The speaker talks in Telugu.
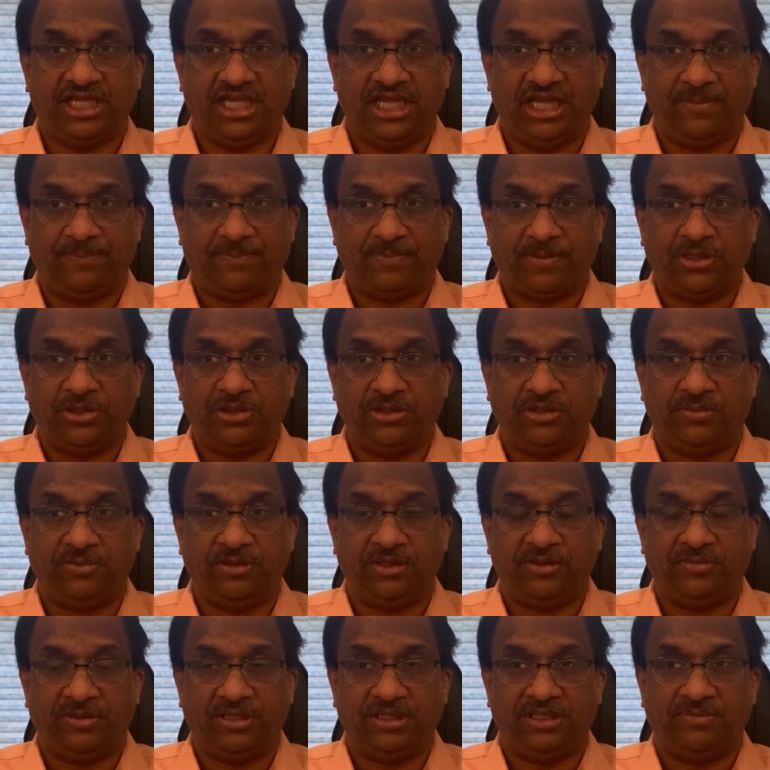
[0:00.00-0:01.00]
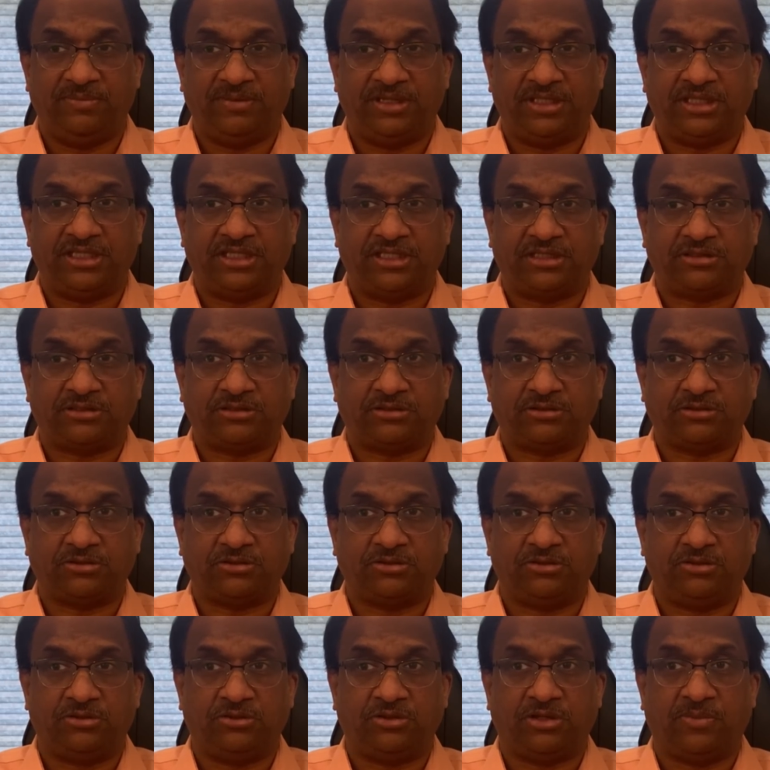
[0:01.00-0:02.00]
ఈ పంతొమ్మిది మంది
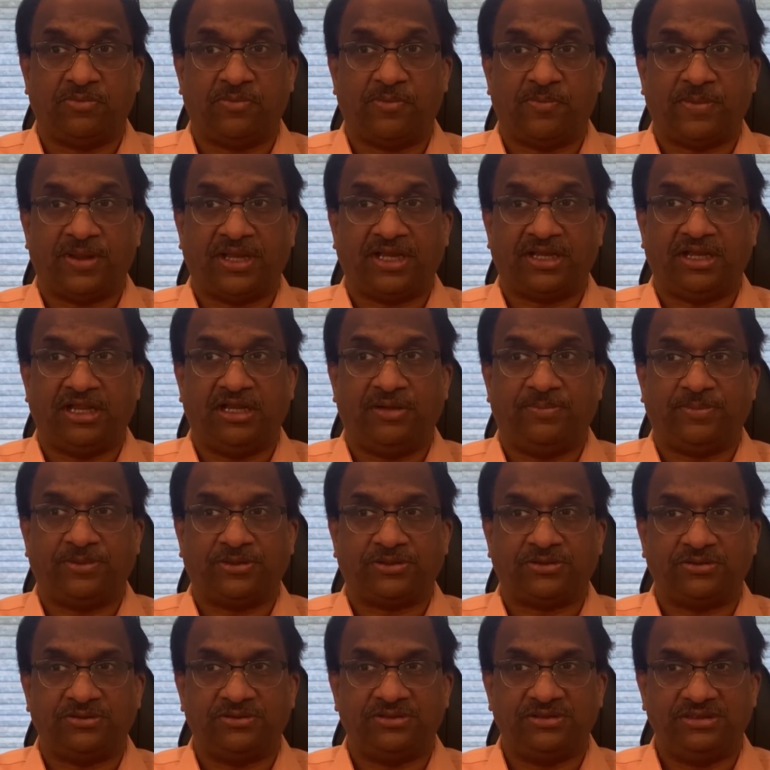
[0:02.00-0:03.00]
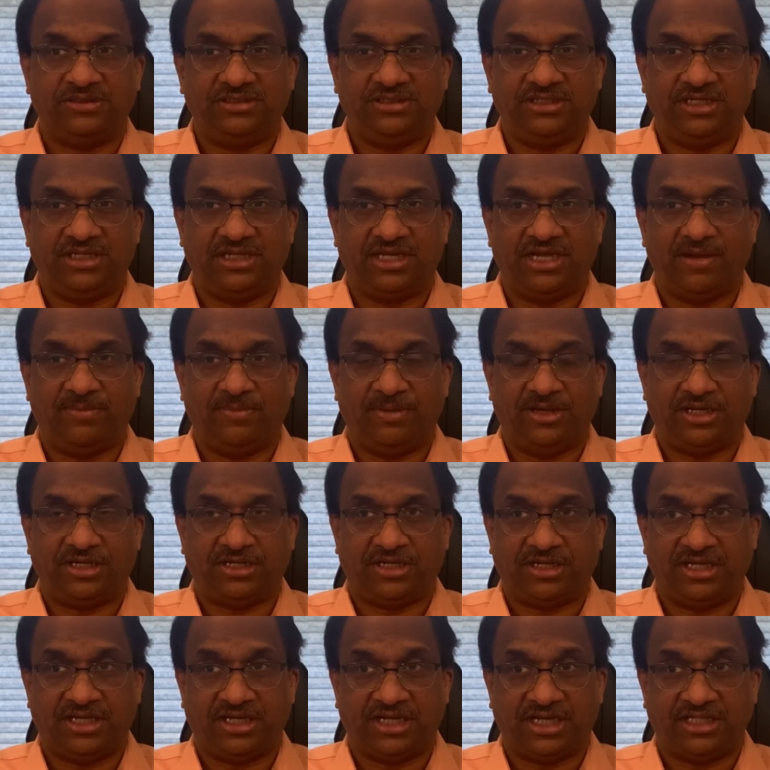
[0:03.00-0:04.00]
మద్దతుతో నూట ముప్పైకి వెళ్ళిపోతుంది ఈ
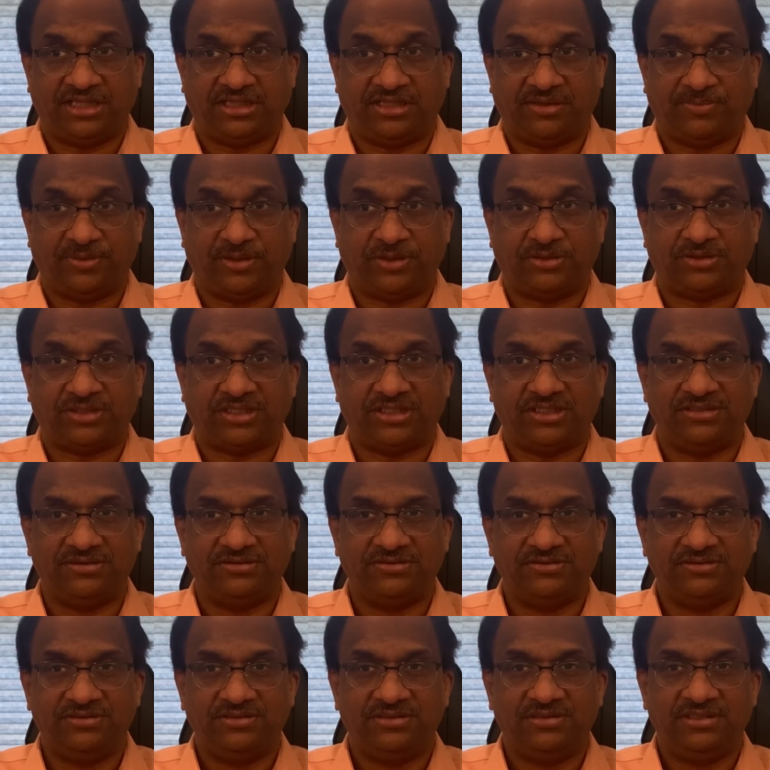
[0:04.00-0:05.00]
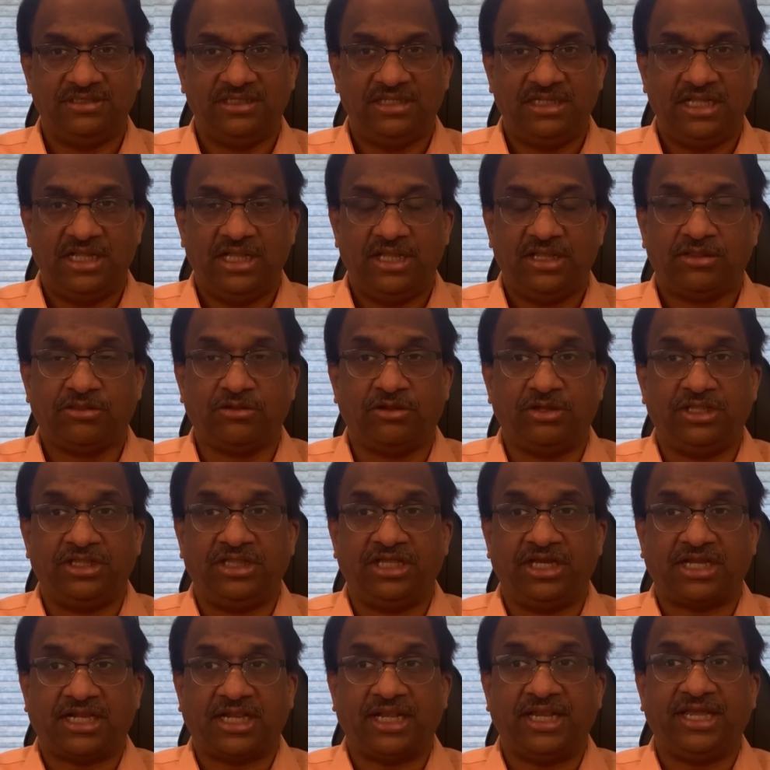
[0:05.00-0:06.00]
నామినేటెడ్ ఇంకైతే అయితే పెరుగుతుంది సో
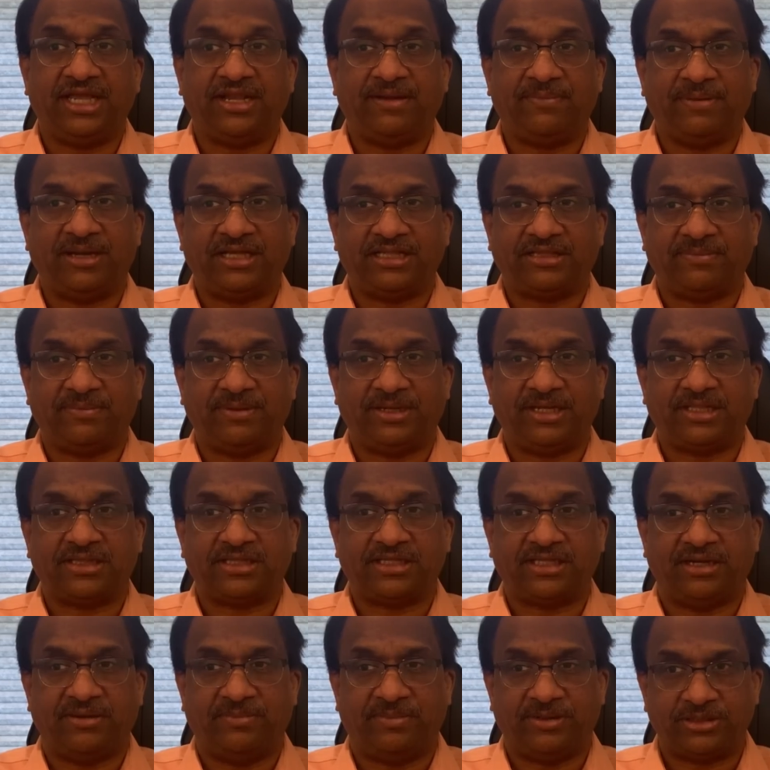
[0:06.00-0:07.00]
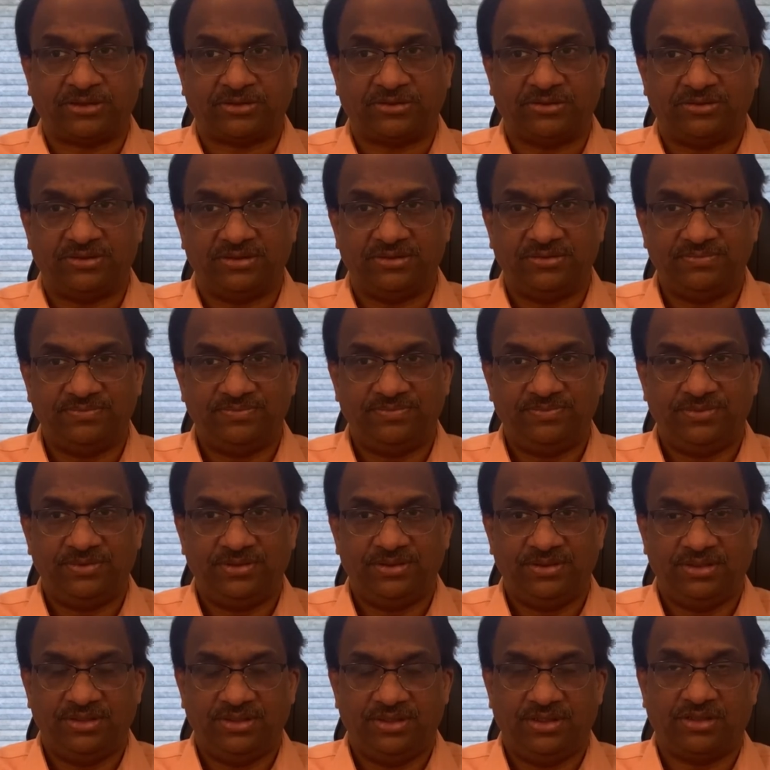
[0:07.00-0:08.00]
ఇది క్లియర్ మ్యాథమెటిక్స్ కనబడుతోంది
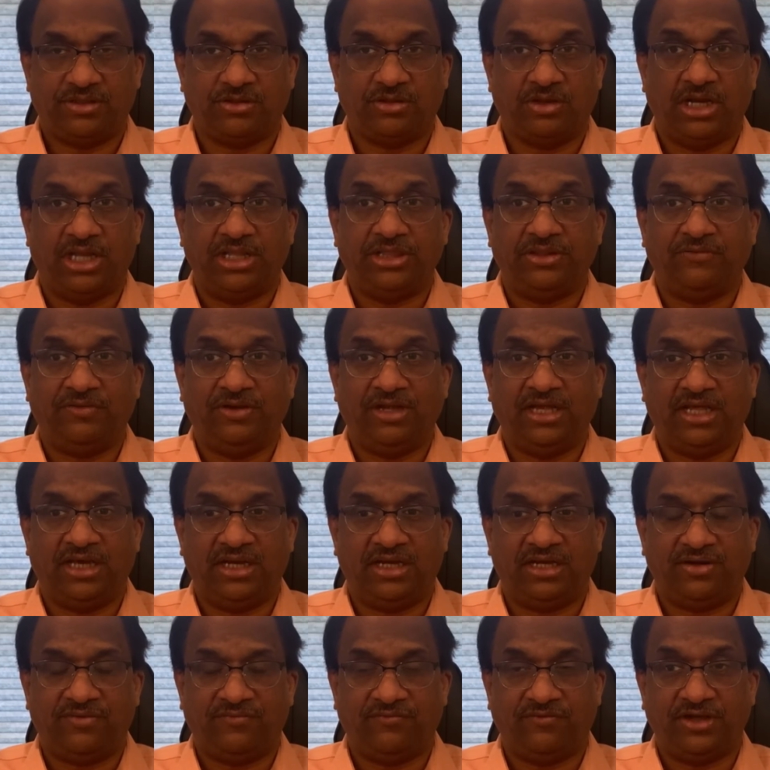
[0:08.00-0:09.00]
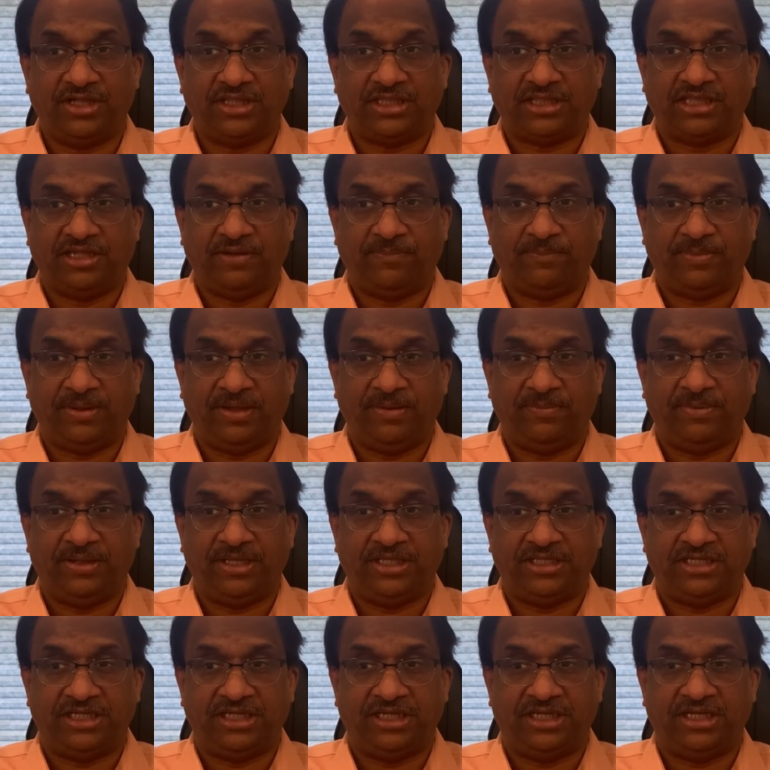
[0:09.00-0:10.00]
సో అందువల్ల వైసీపీ
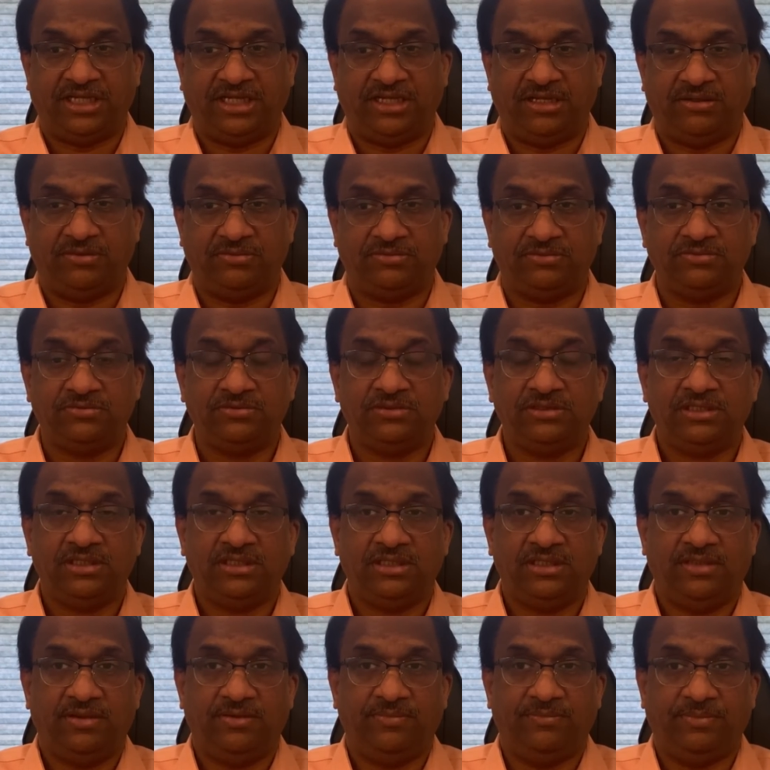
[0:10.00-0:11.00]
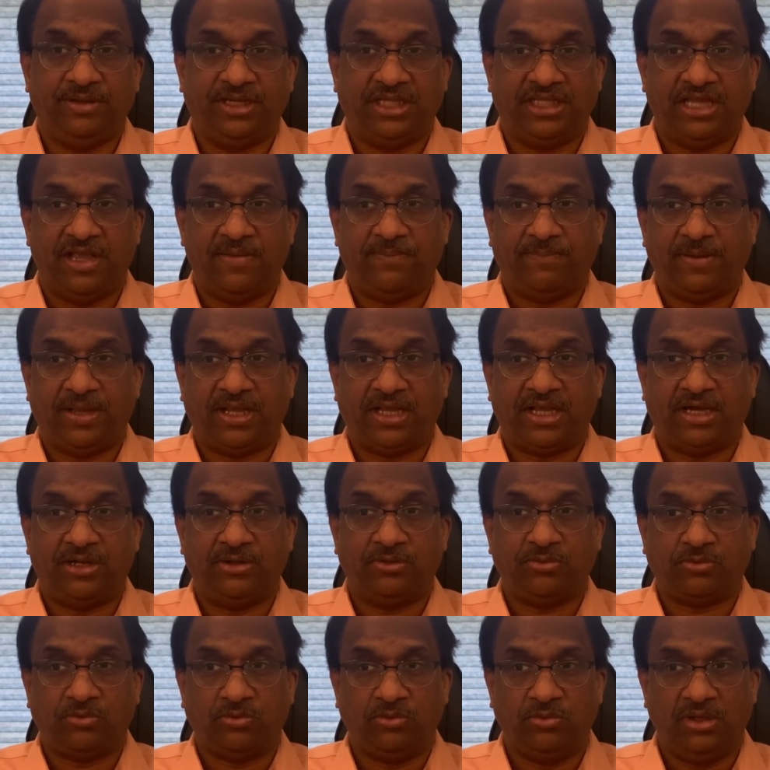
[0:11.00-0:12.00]
బీజేడీలు బీజేపీకి
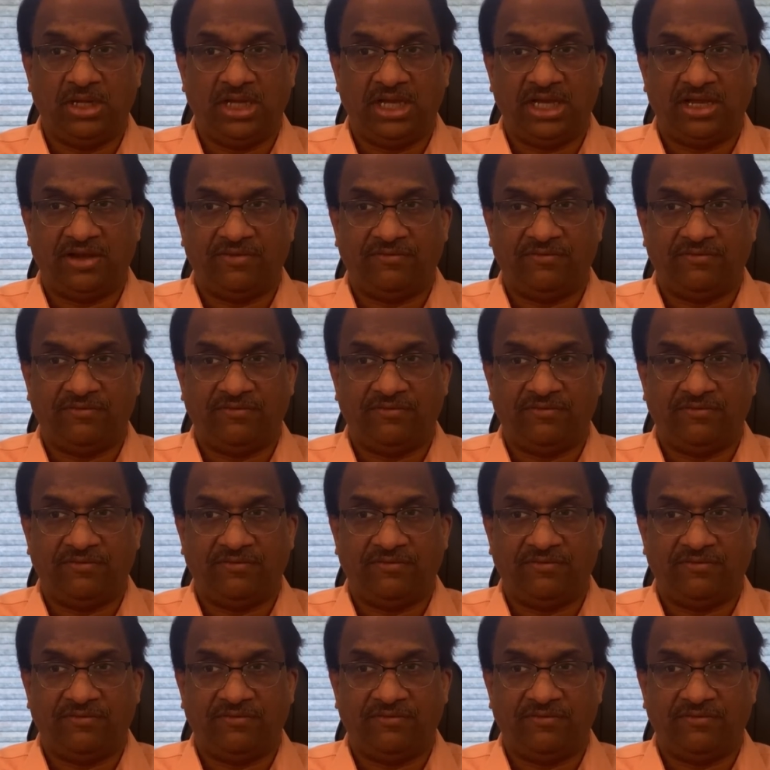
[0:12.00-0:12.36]
అనుకూలంగా